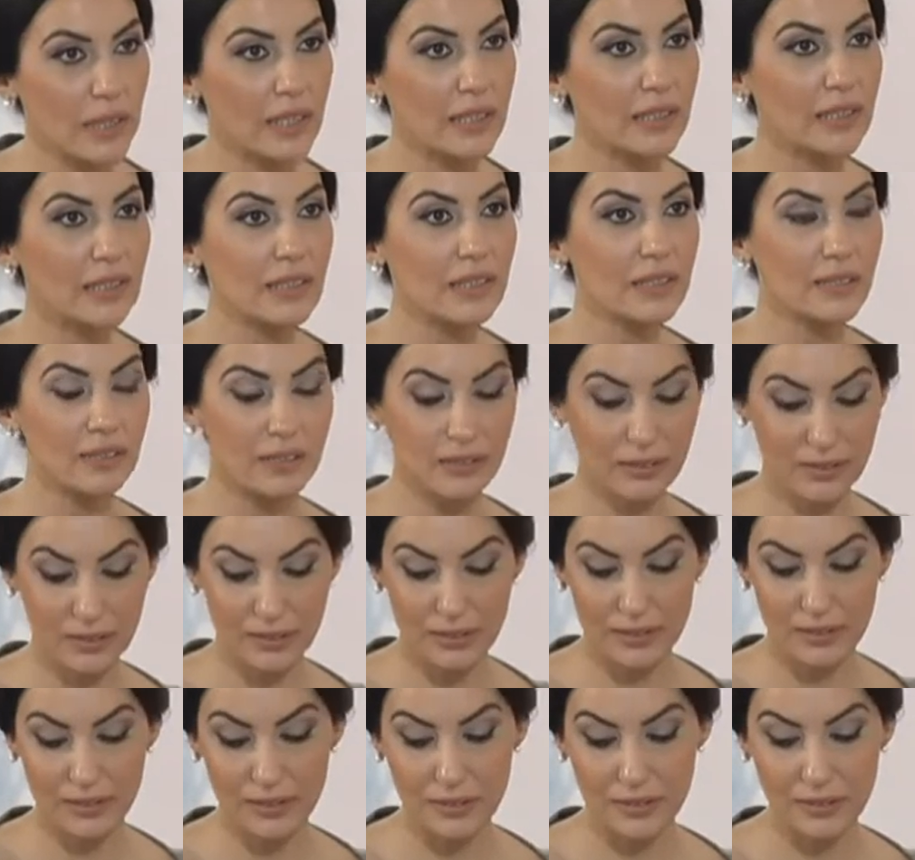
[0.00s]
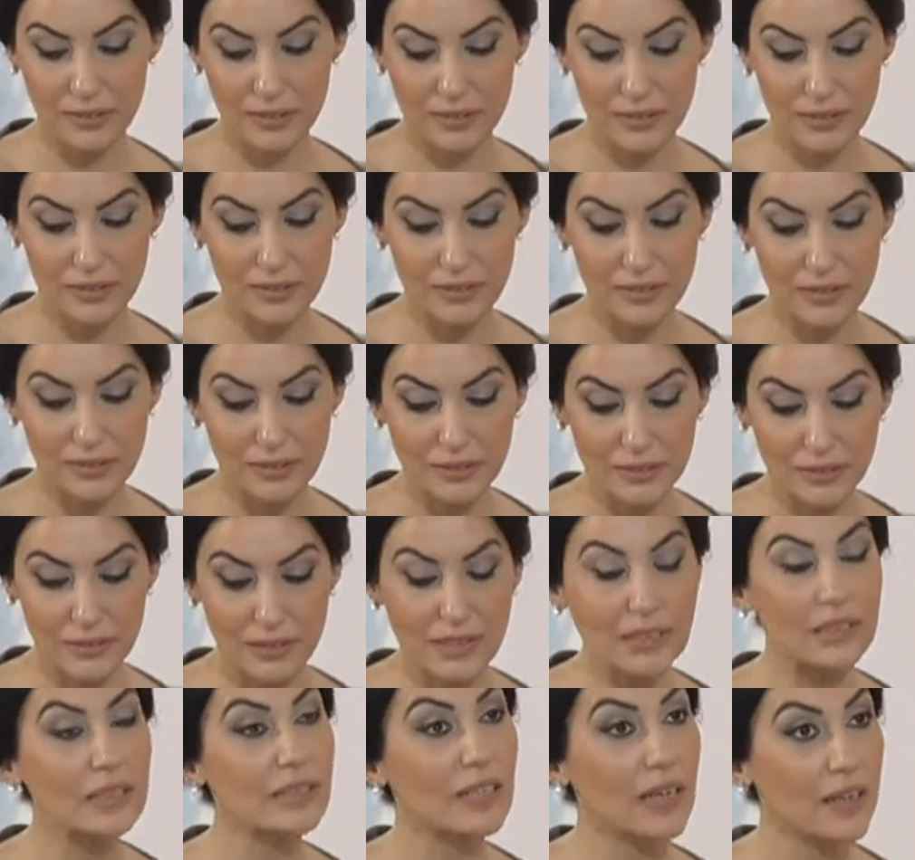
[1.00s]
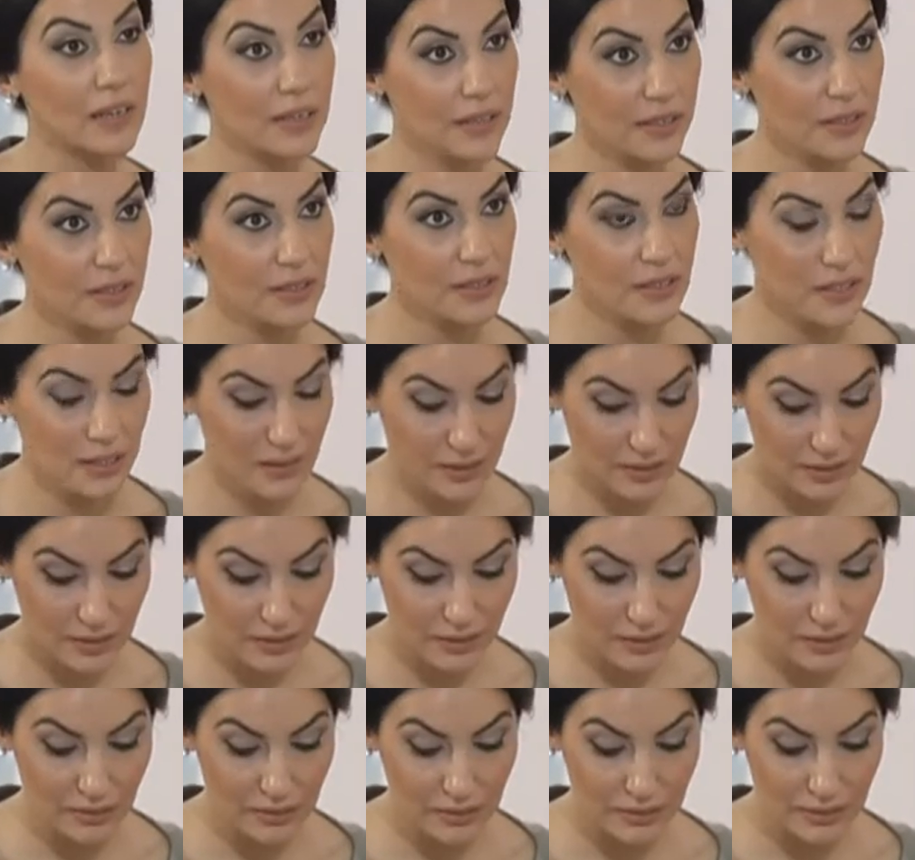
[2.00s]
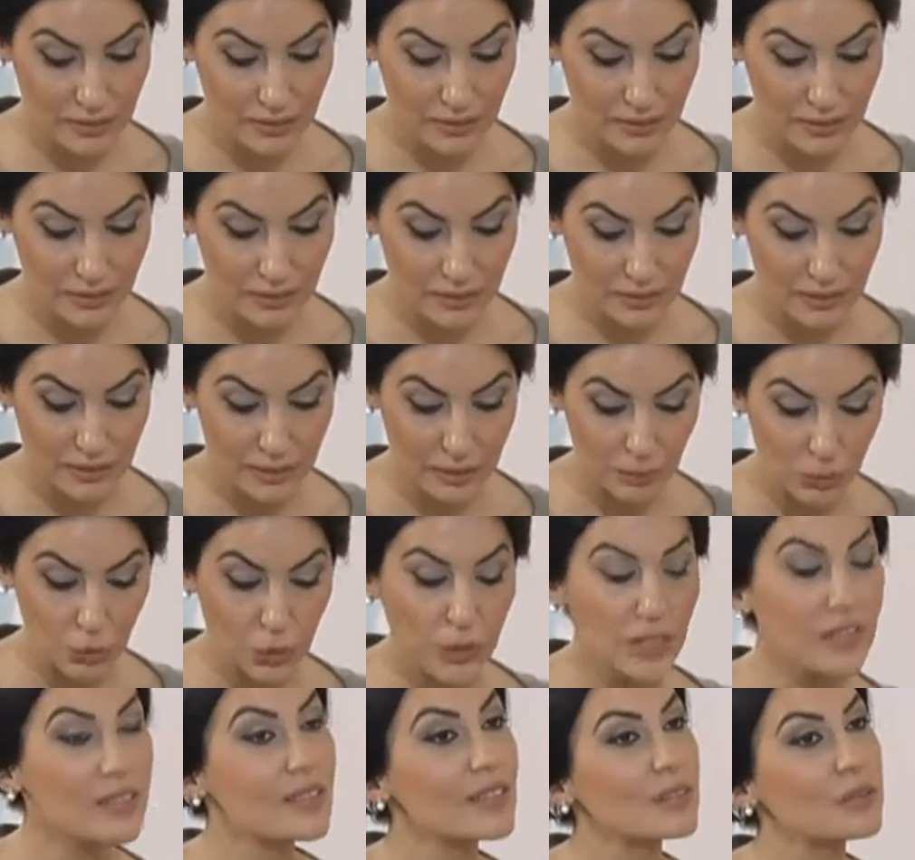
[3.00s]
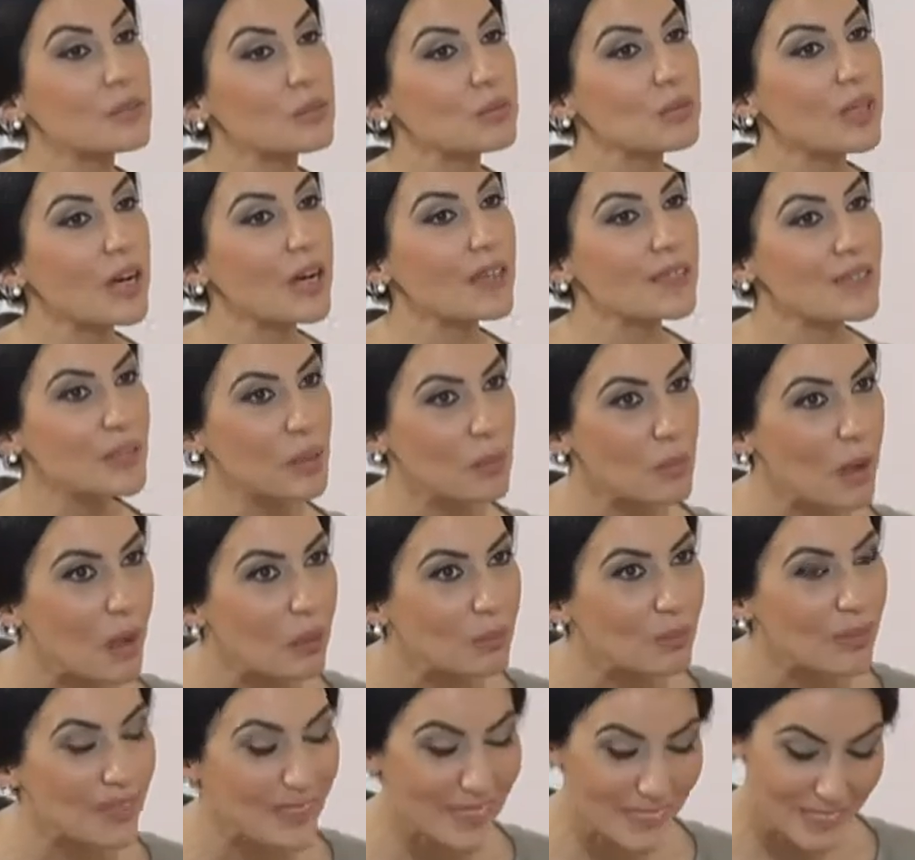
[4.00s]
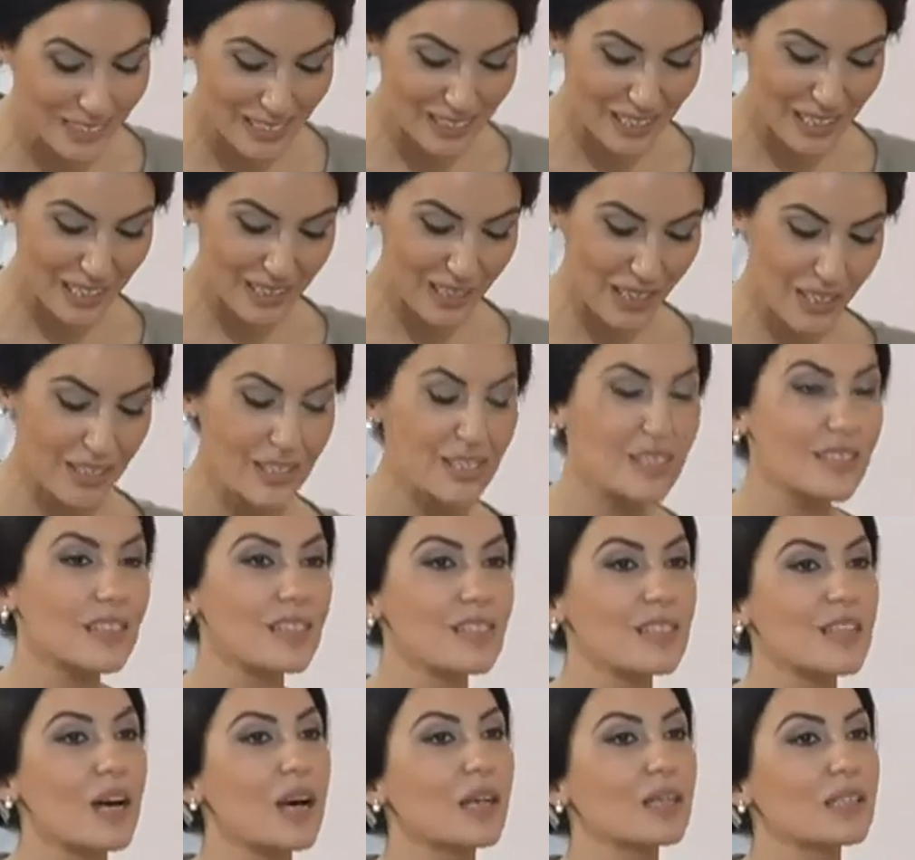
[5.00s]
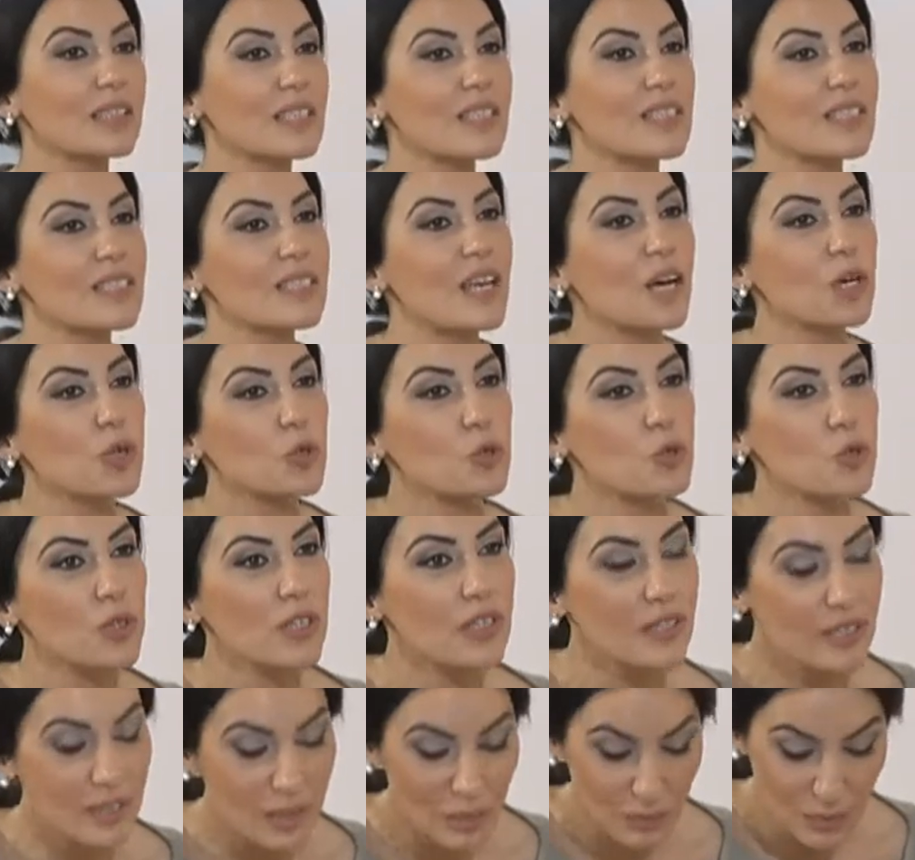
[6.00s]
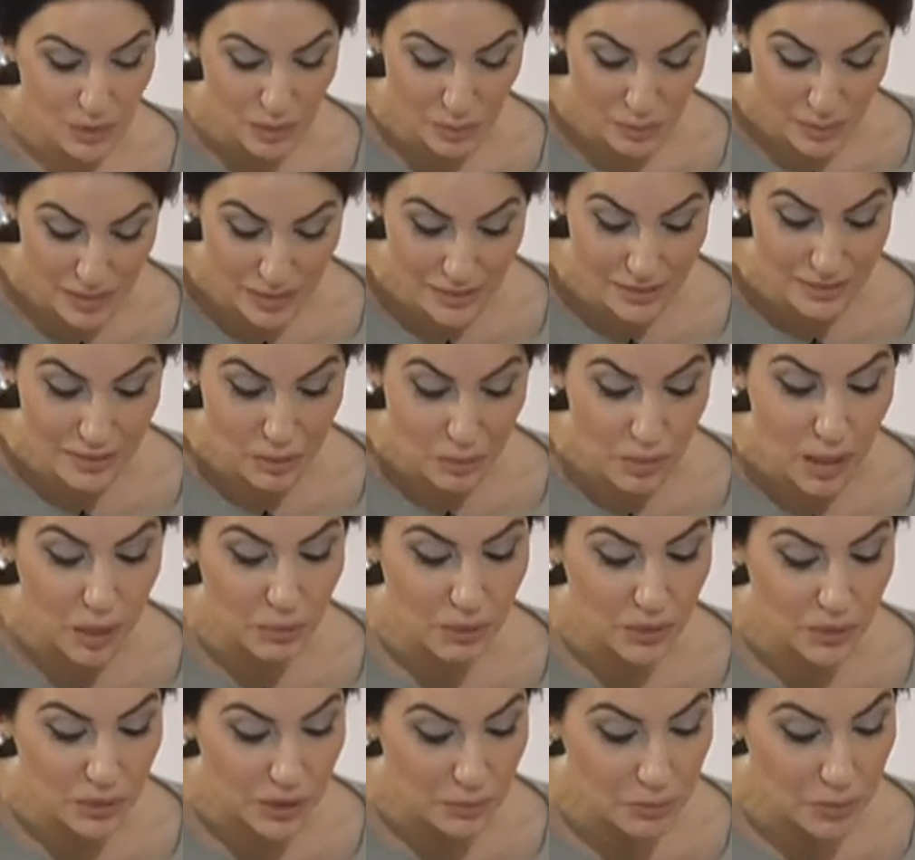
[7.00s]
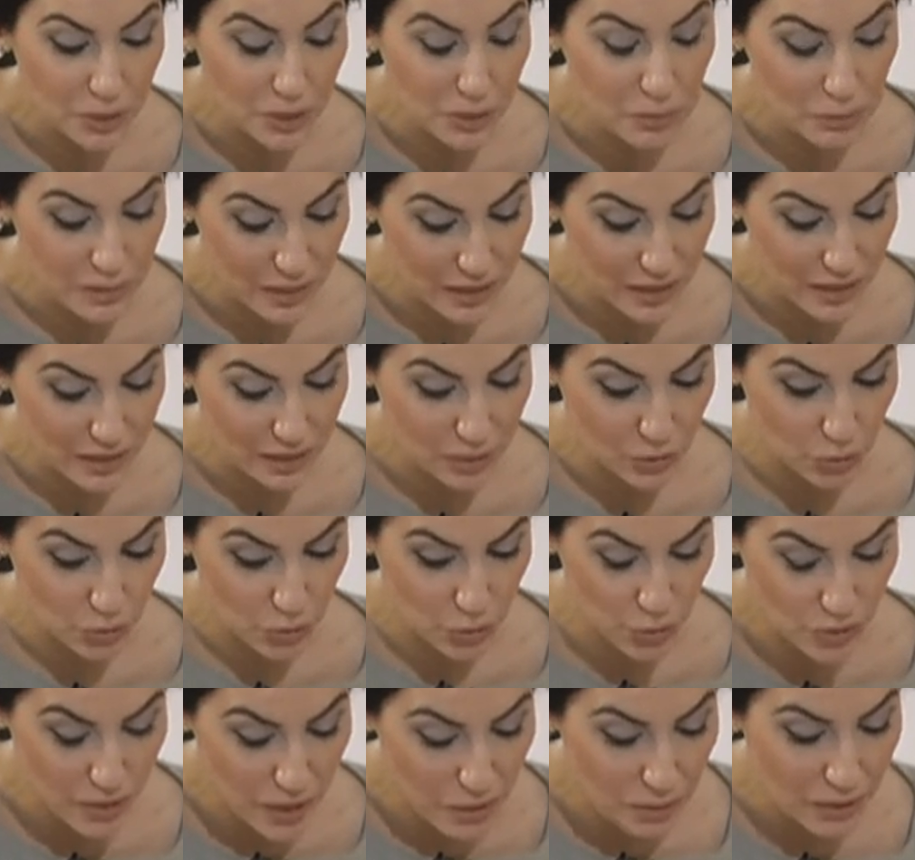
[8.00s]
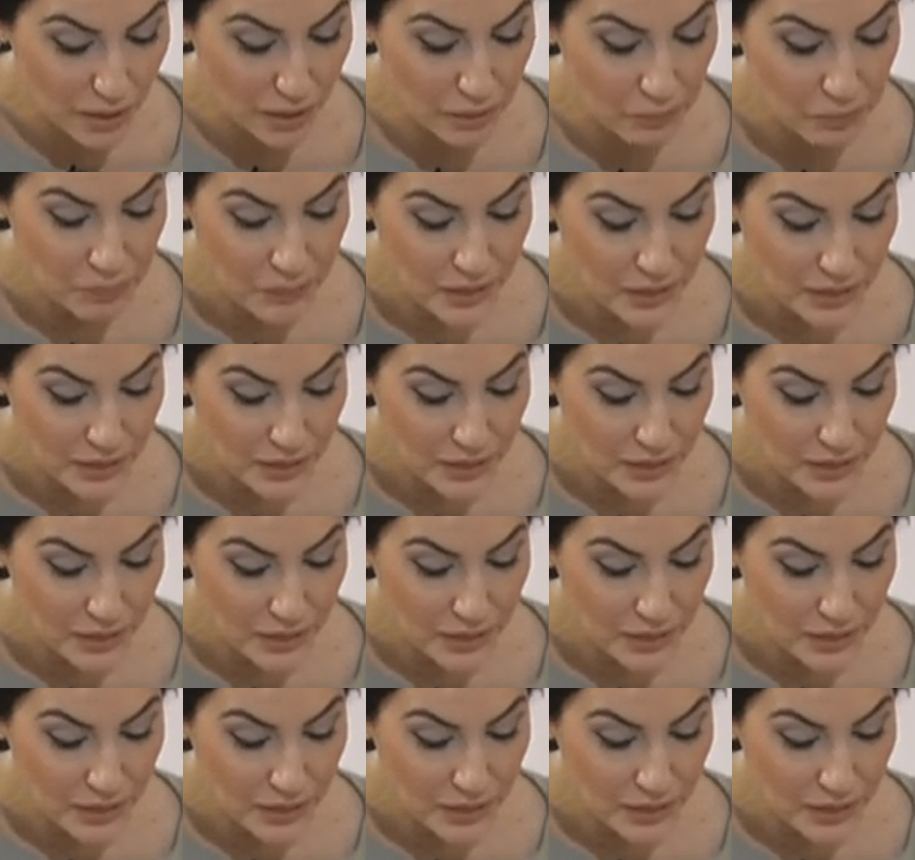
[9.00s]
Belli e, yıllar arasında e, bu yatırımlar tamamlanırken aslında sağlık insan gücü yatırımlarımızı da tamamlayamayı planlıyoruz ama